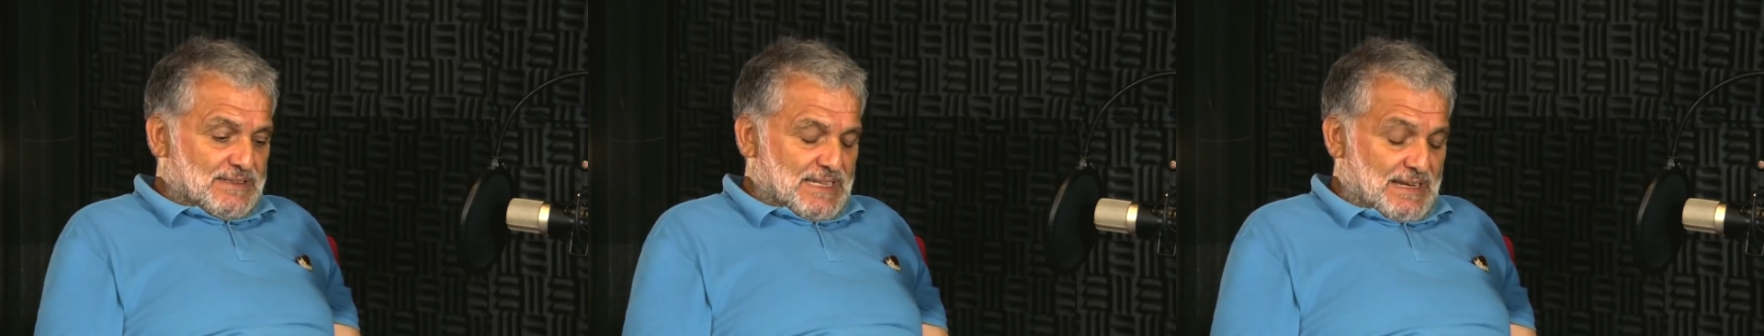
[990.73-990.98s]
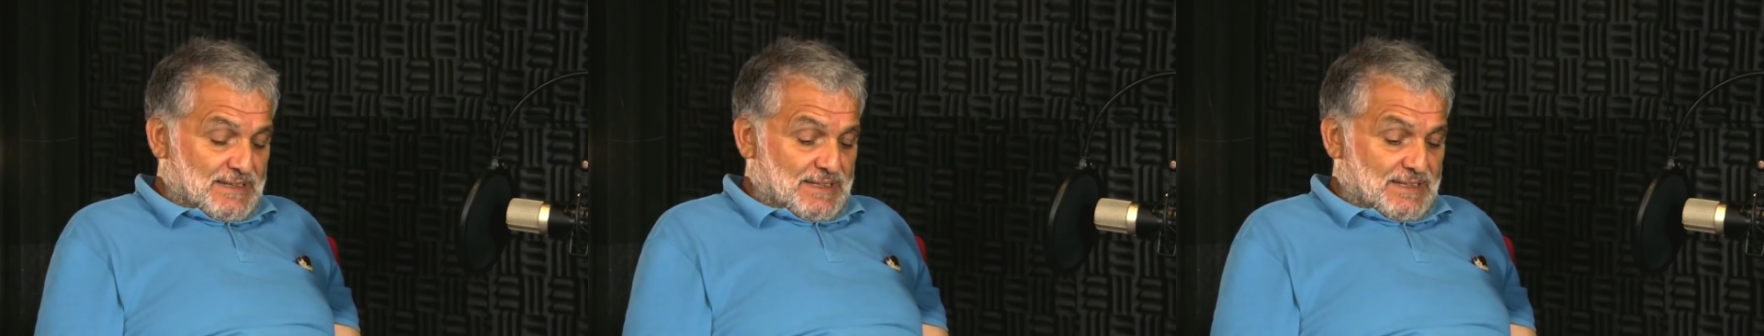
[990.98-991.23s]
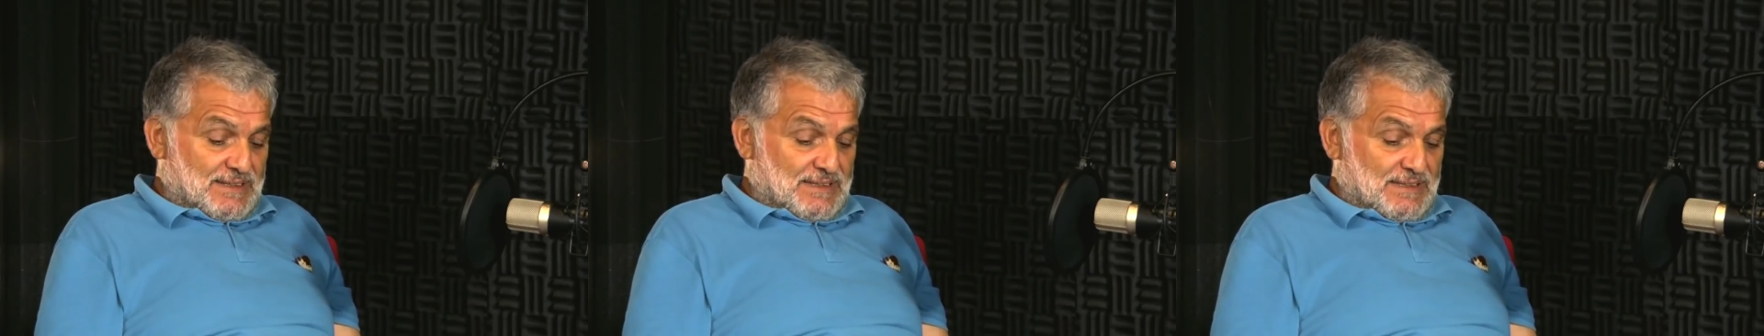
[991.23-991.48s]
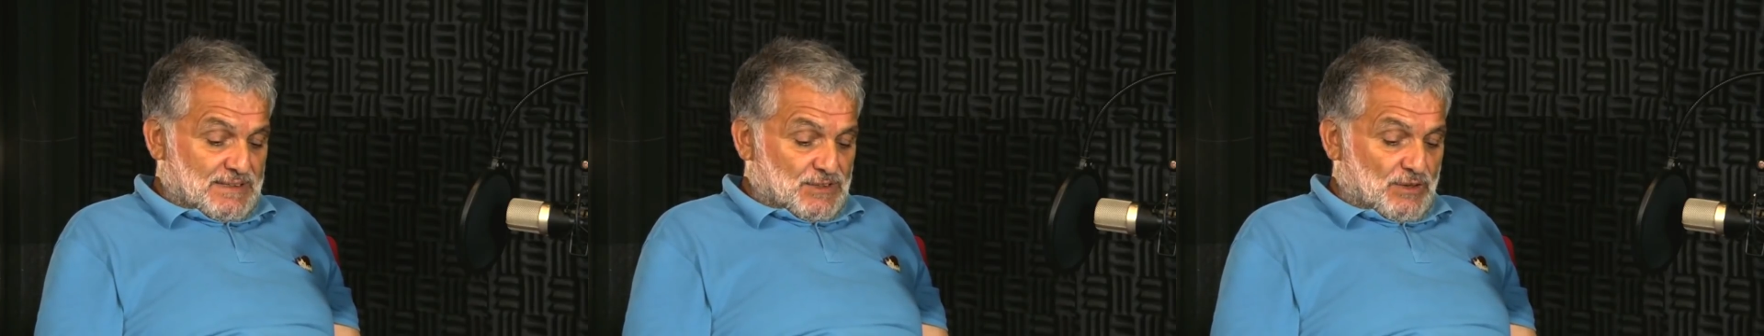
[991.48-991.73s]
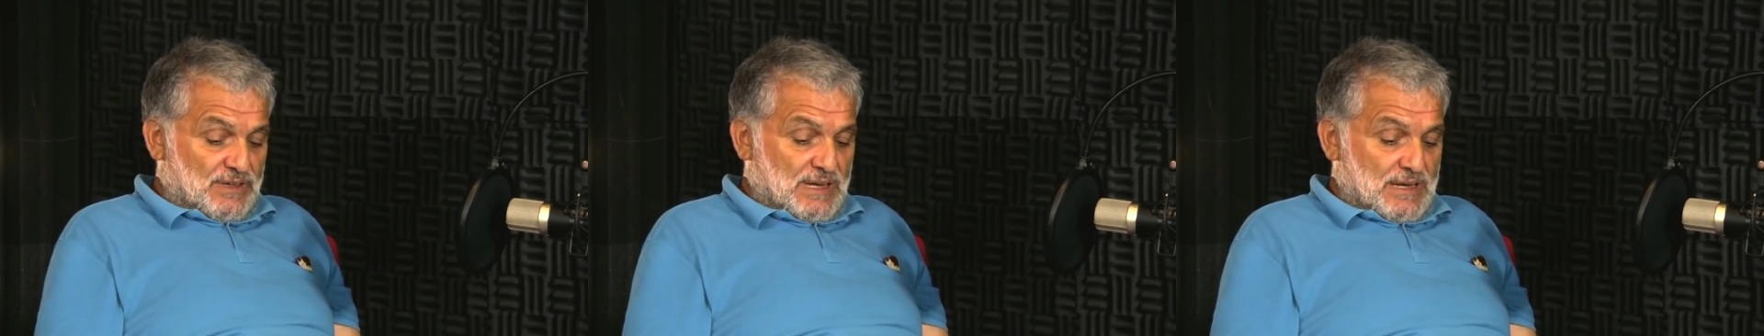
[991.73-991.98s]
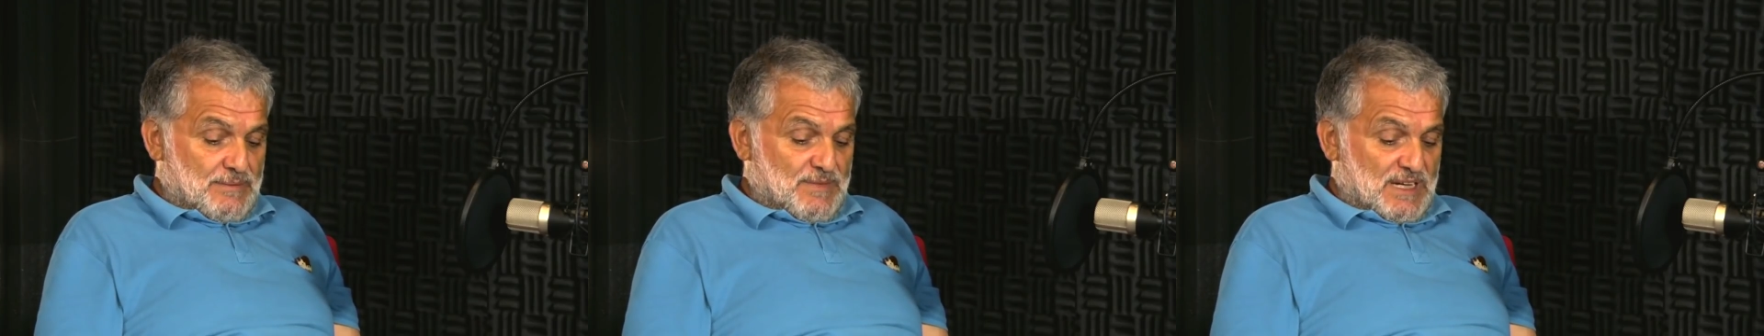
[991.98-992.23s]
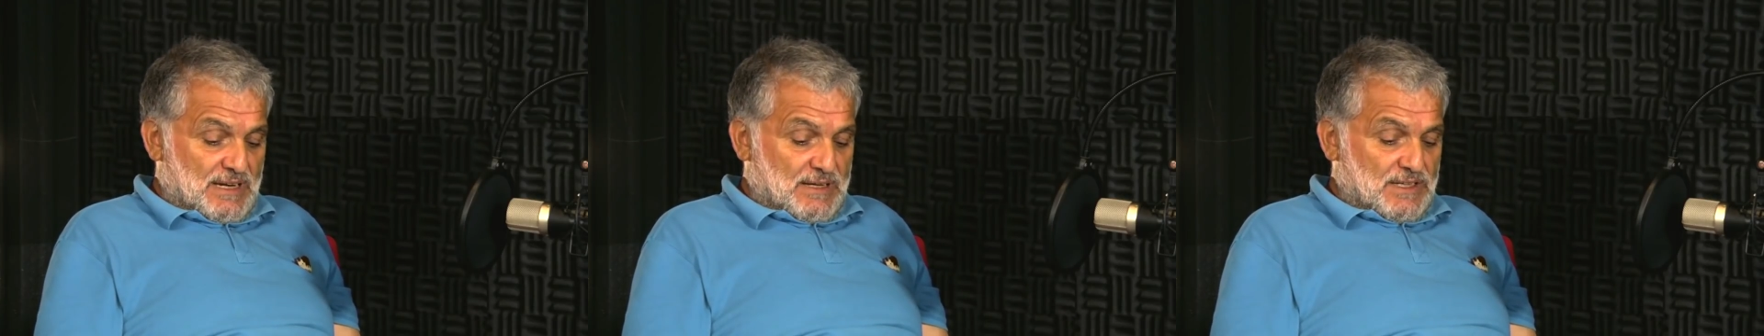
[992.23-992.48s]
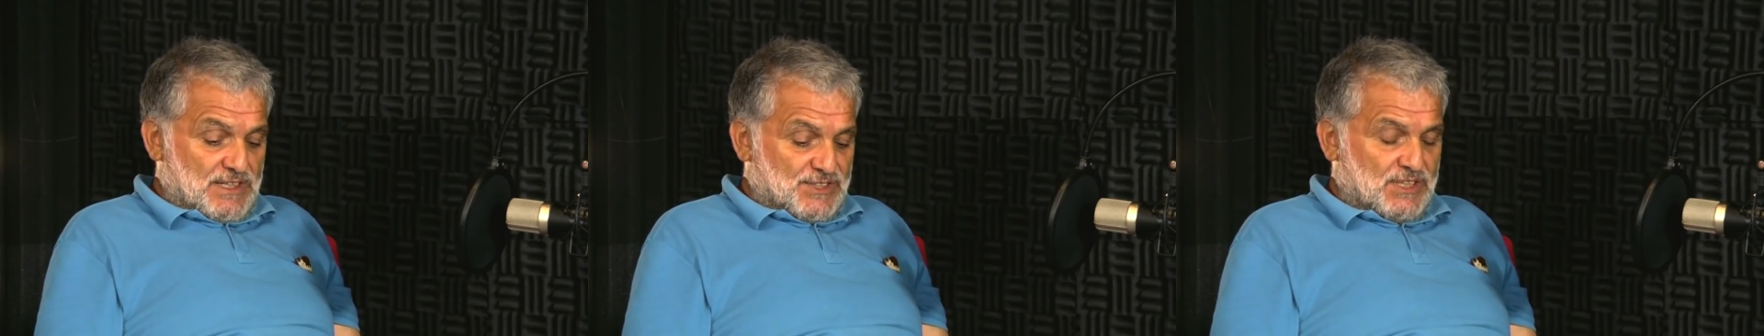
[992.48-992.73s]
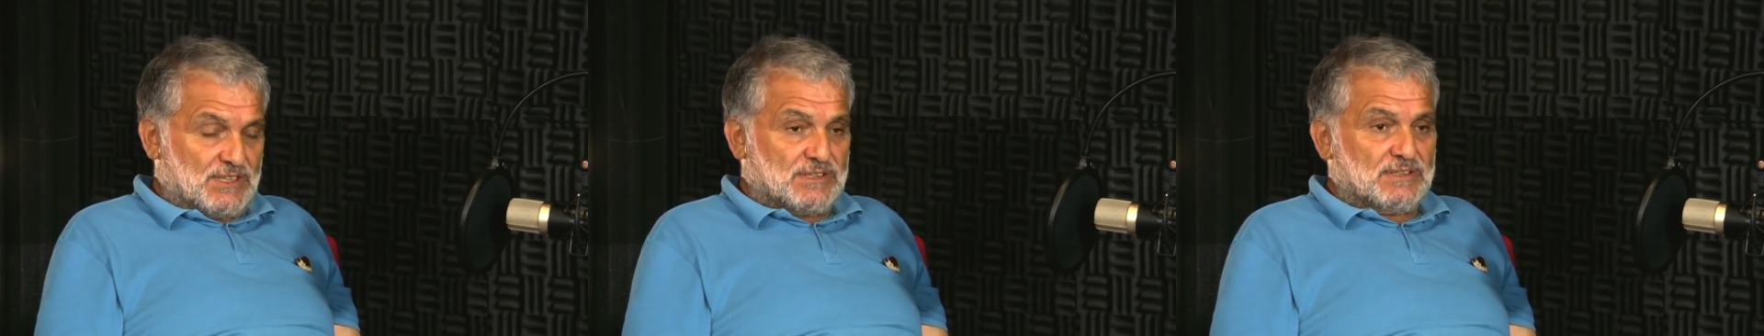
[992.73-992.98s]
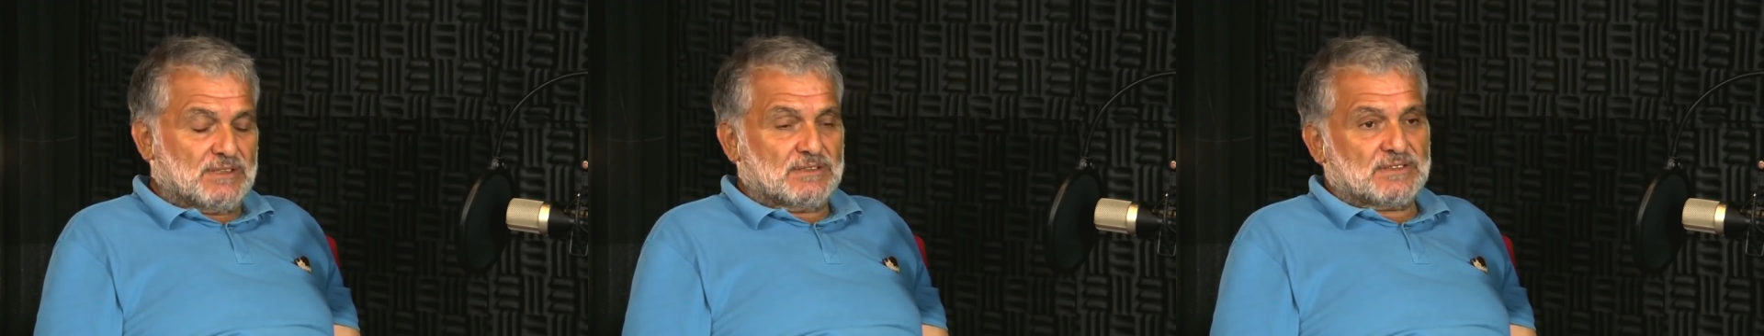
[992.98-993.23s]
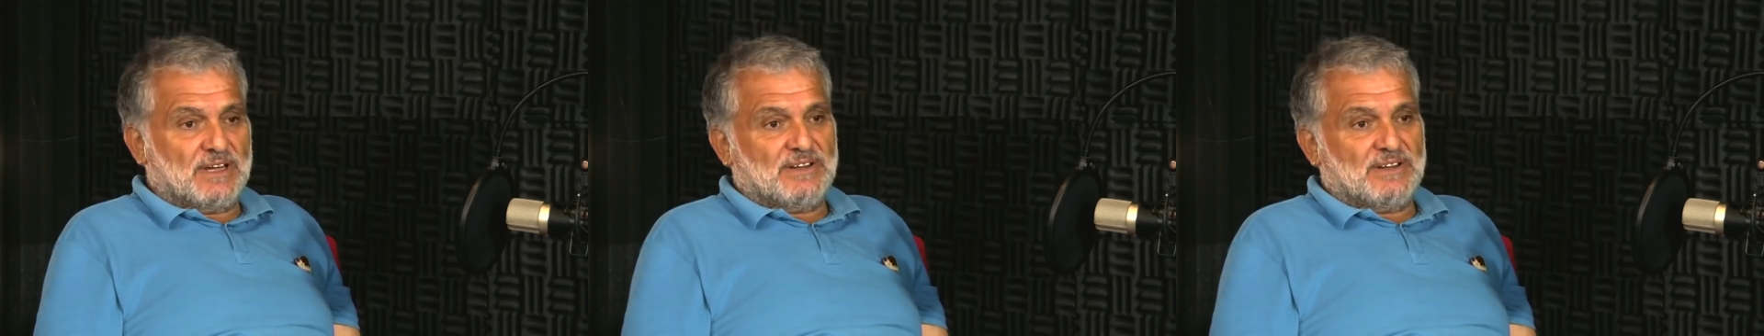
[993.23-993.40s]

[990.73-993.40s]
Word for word: dedi sen gittin sonra Emine Ayna çıktı